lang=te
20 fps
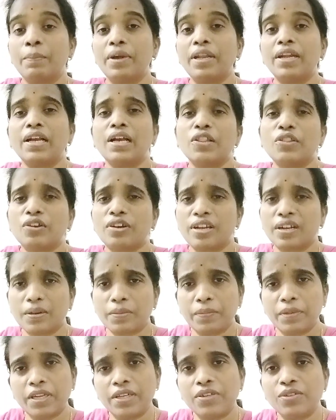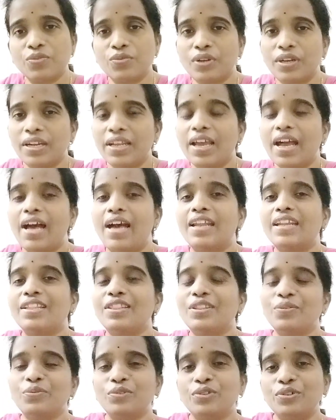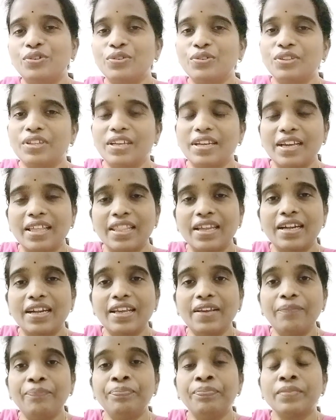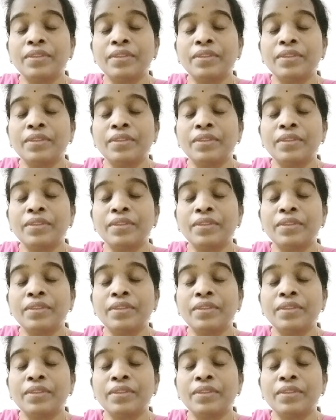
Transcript: మనకు అదొక రకమైనటువంటి ఆనందం ఉంటుంది కదండి